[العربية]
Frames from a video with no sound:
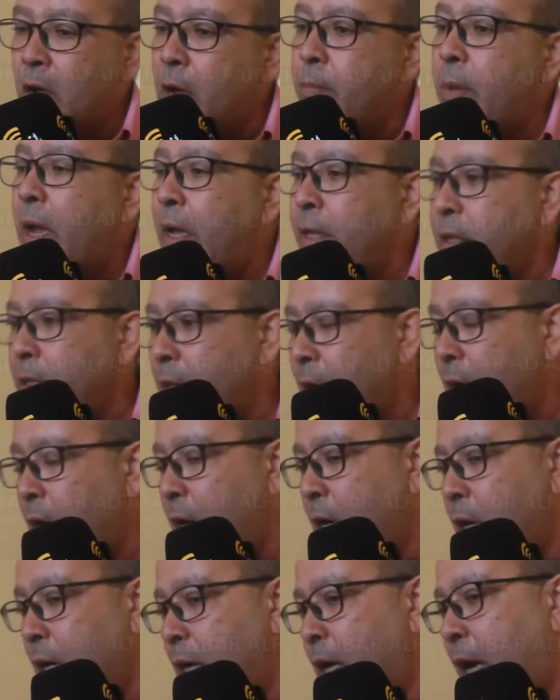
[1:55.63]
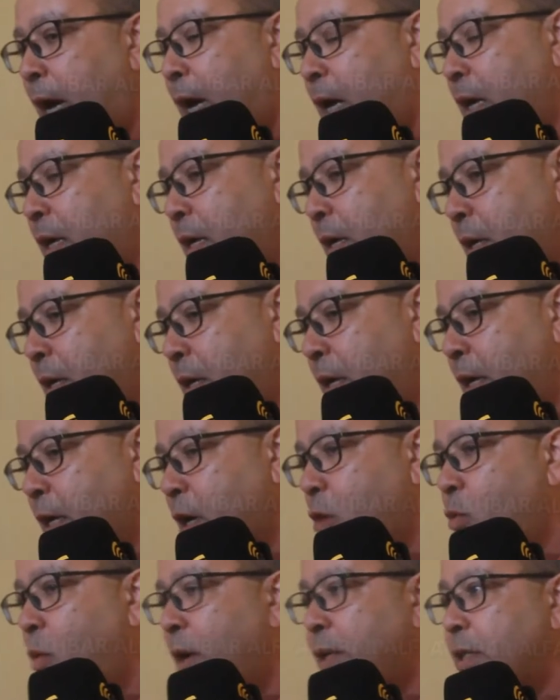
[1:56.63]
رغم ان
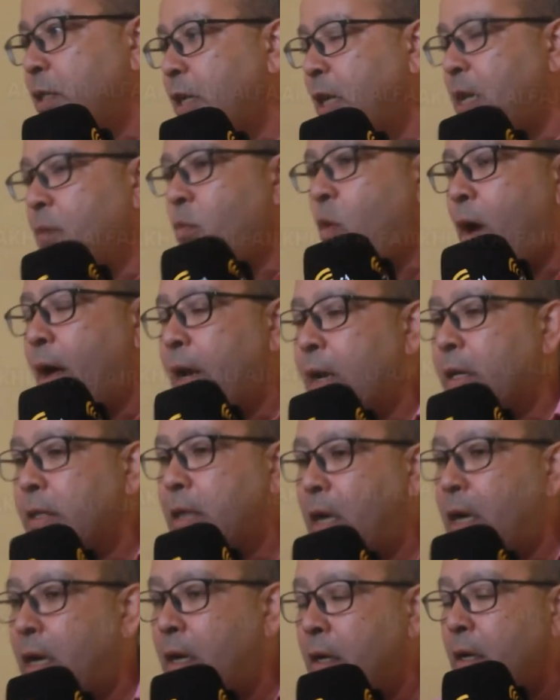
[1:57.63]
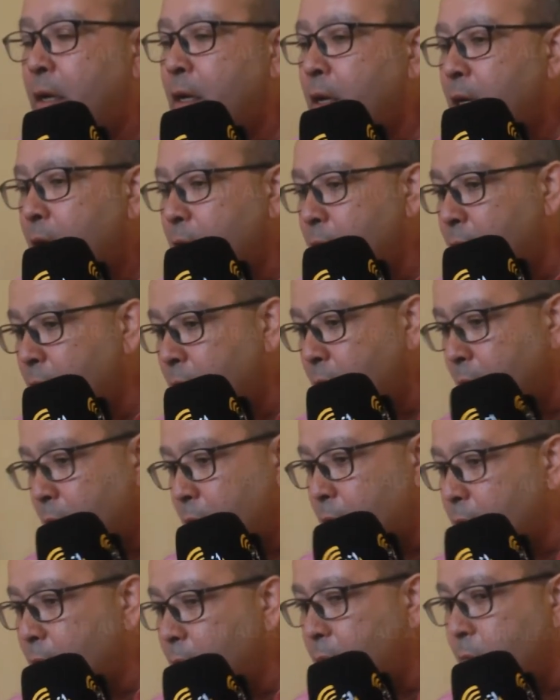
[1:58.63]
الاخوان آه، ديال المعارضه
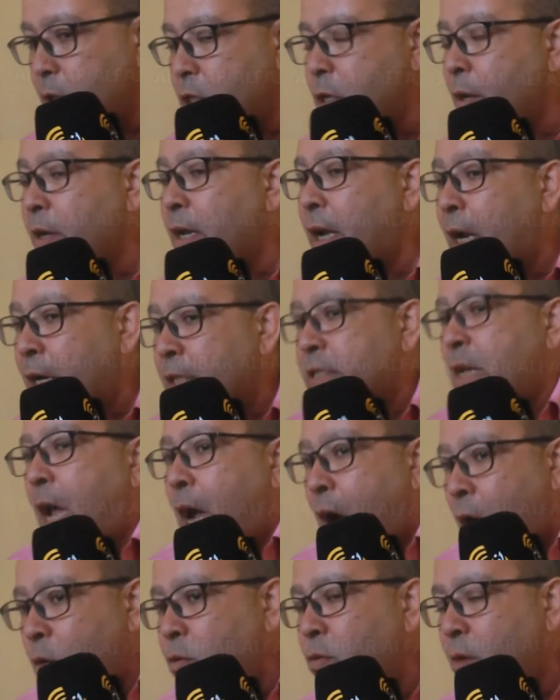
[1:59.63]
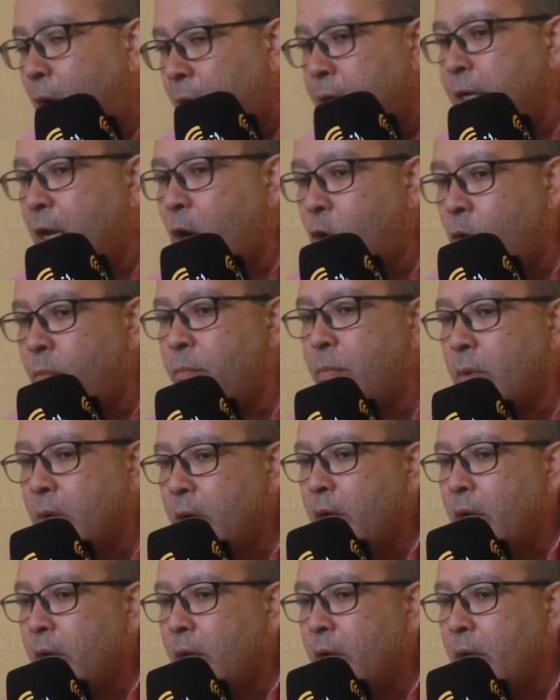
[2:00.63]
آه، ارتأوا انهم